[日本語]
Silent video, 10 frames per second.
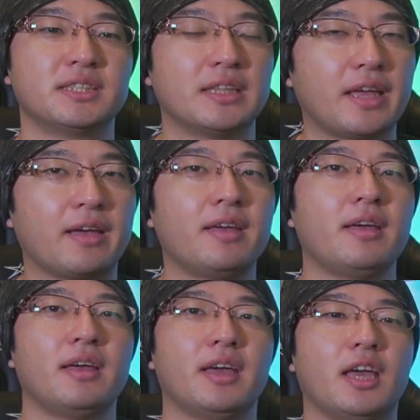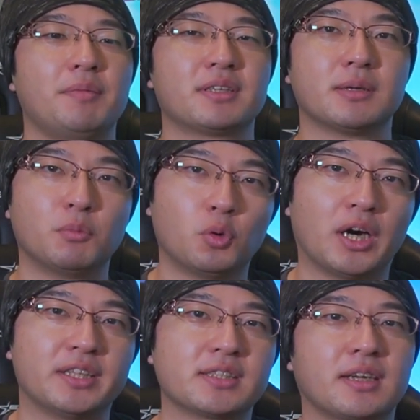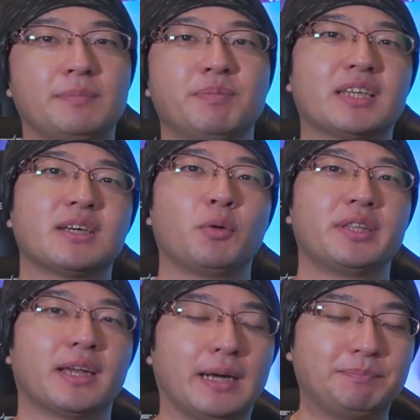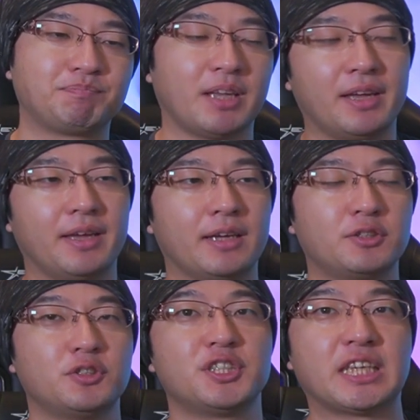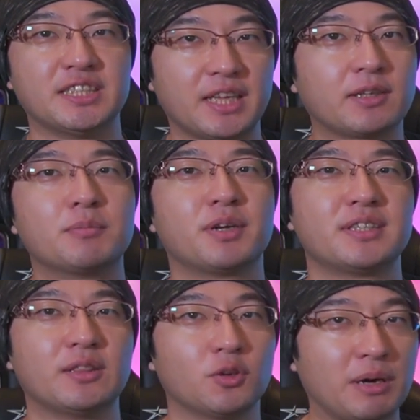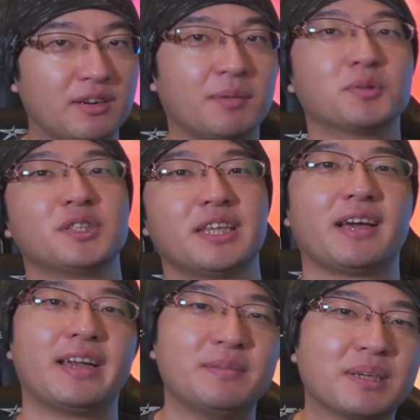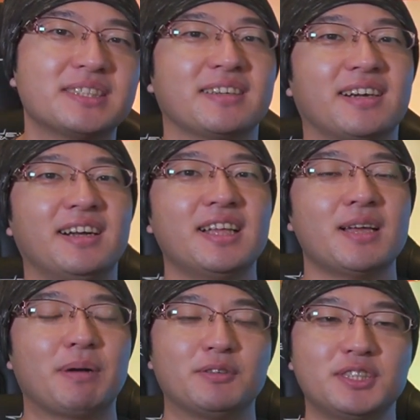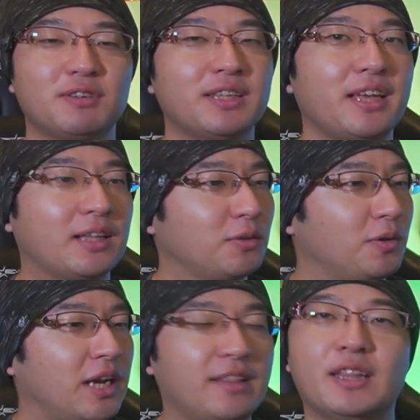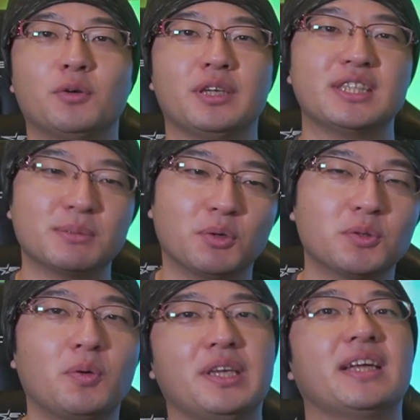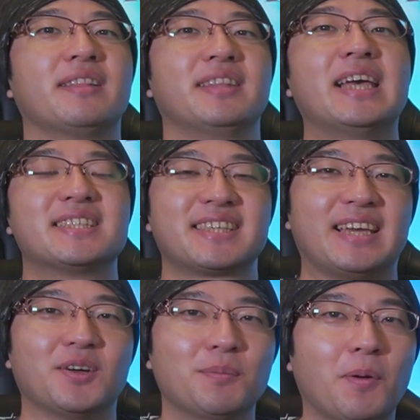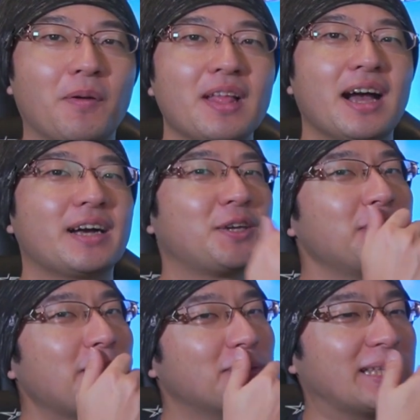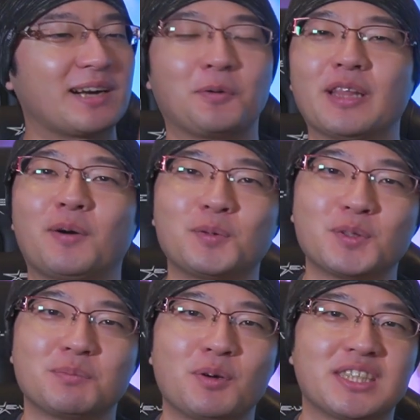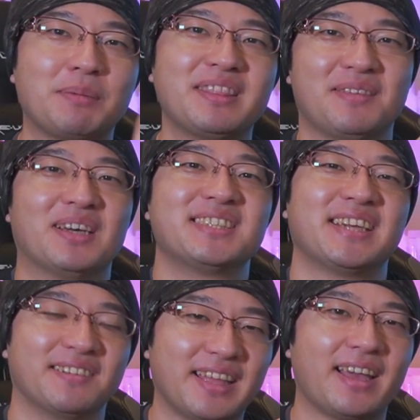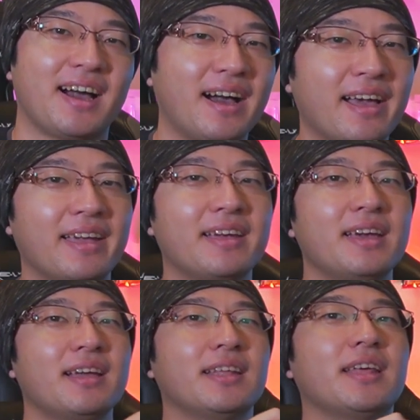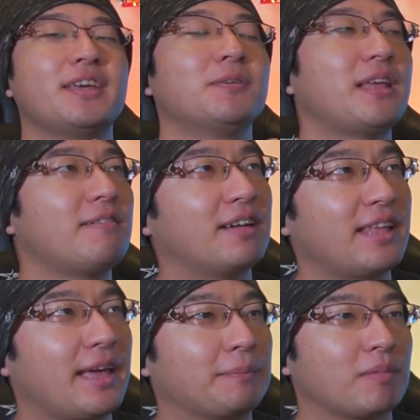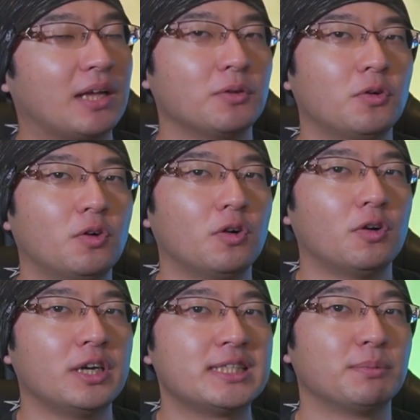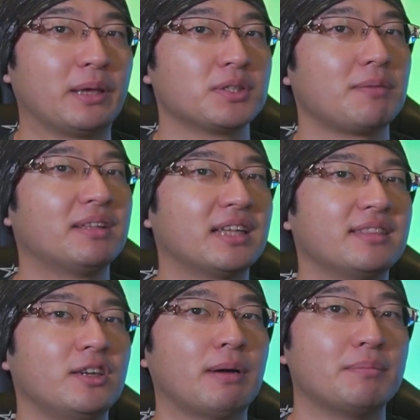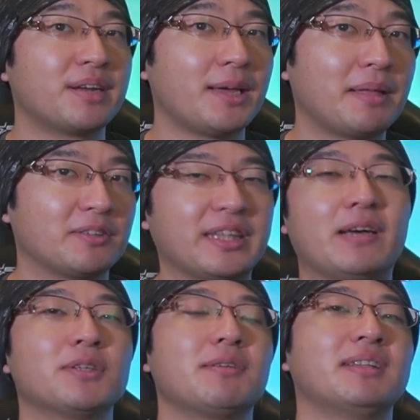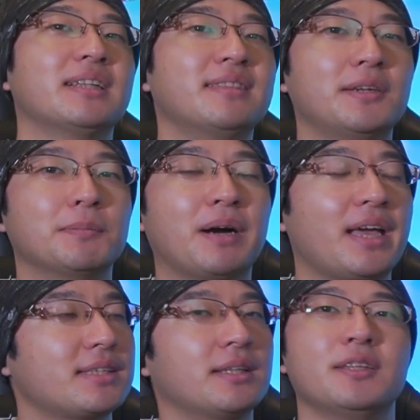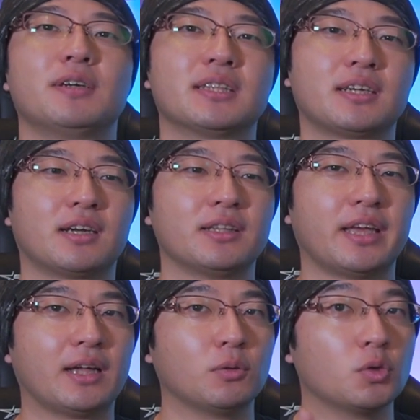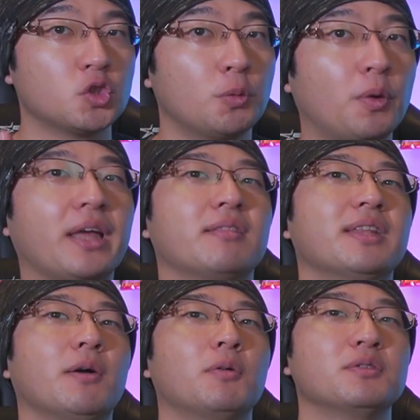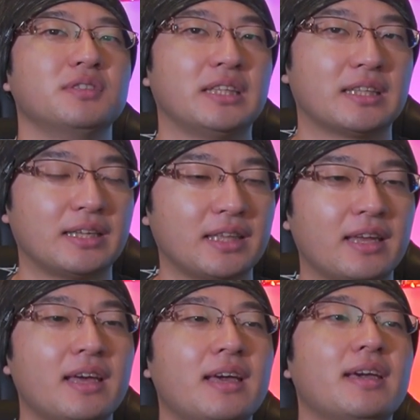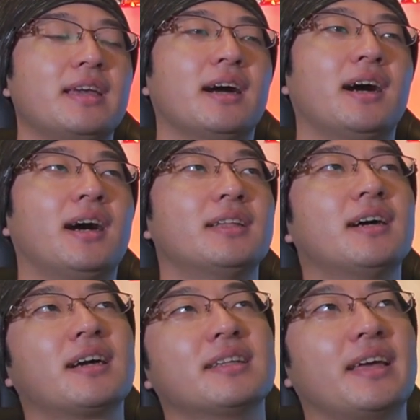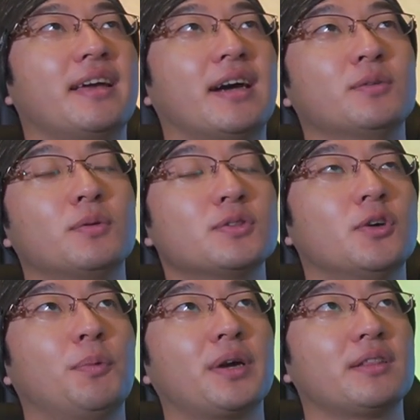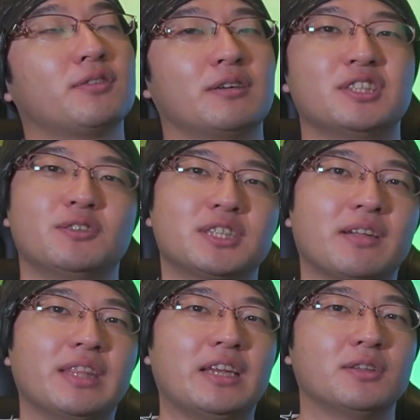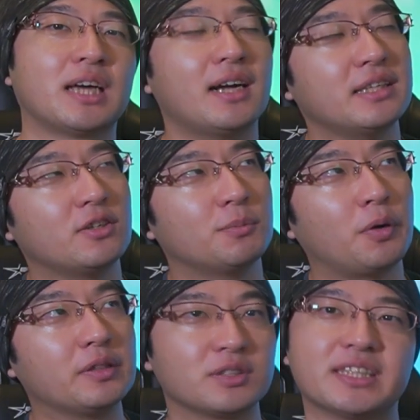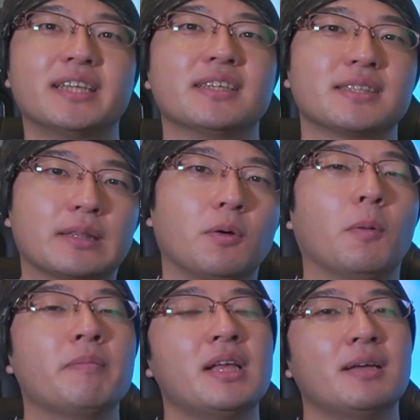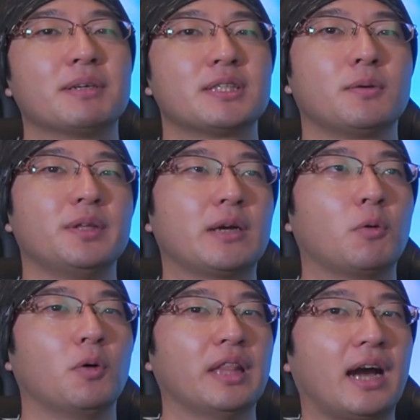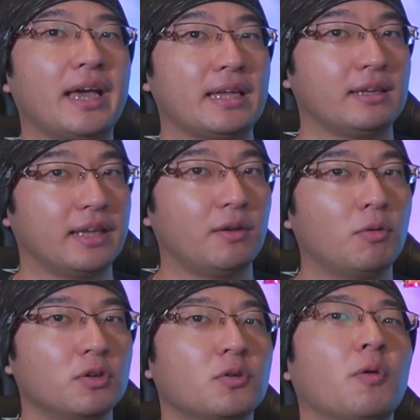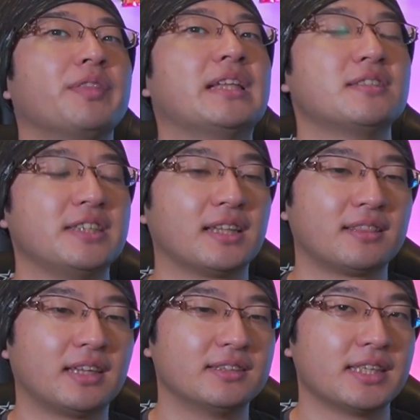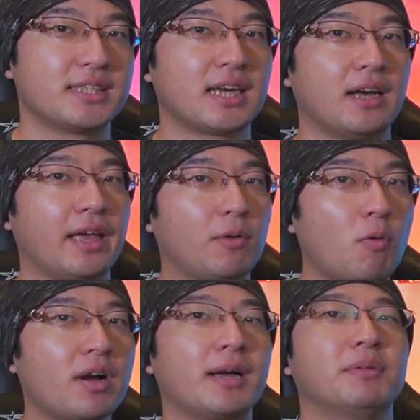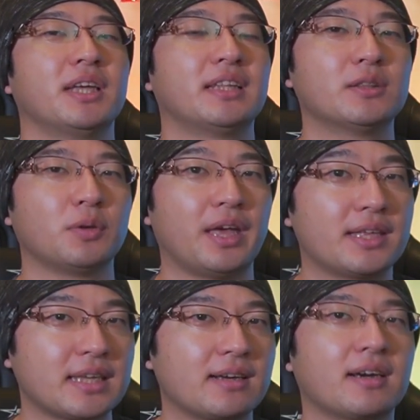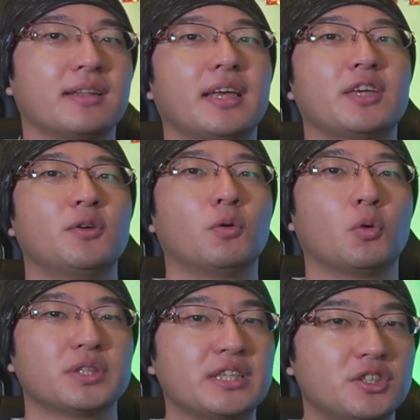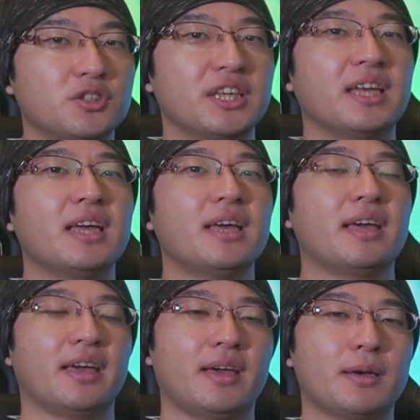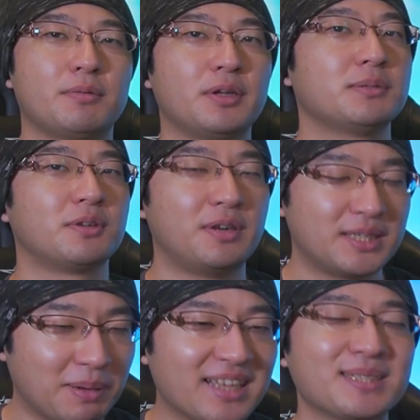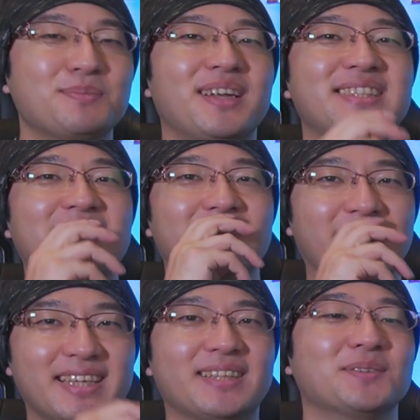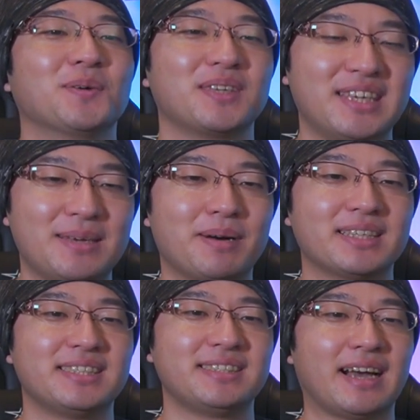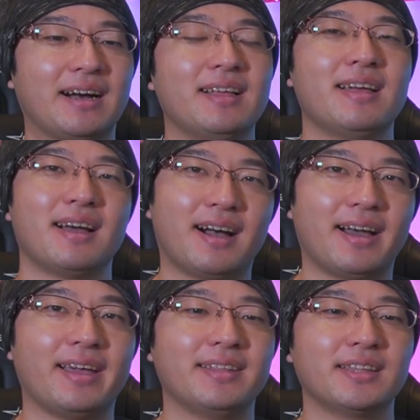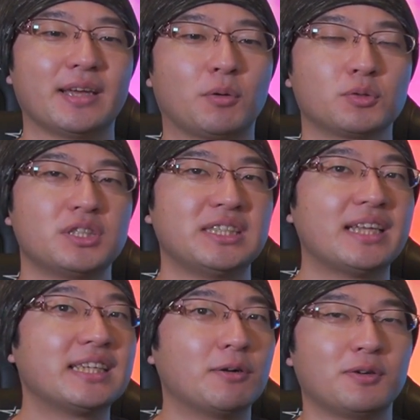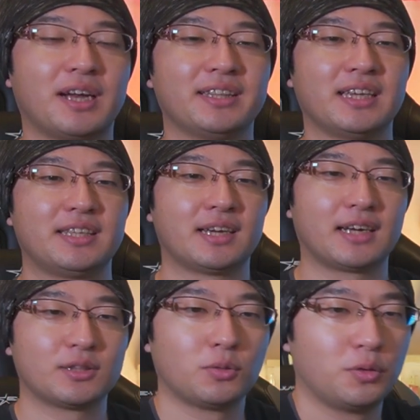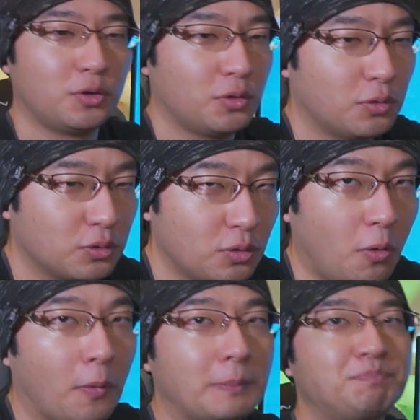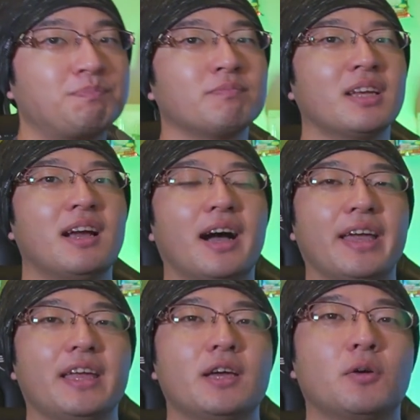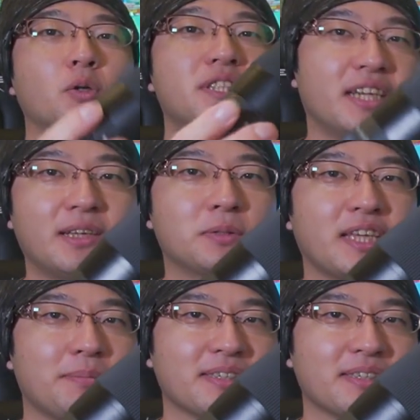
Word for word: てね、えー、皆さんもう、あれですか、朝起きたら、えー、靴下にね、プレゼント、枕元にね、ありましたが、まあ、うちはね、あの、例年通り、いつも通りなんですけども、なんか去年もなんかこんなこと僕喋ってましたよね。はい。でね、去年はね、あのー、いつもね、お世話になってる、まあ、プライベートでね、お世話になってる、まあ、A さんという方からね、あの、オズのポケットね、送っていただいて、いやー、なんかね、あの、オズのポケットがうちのチャンネルのターニングポイントじゃないですけど、まあ、すごいね、こう、長い、ね、ロングコンテンツになったんですが、えー、今回もね、なんと A さんからね、今日午前中に、えー、クリスマスプレゼントがね、届きました。はい。でね、今年何が送られてきたかというと、はい、こちらでございま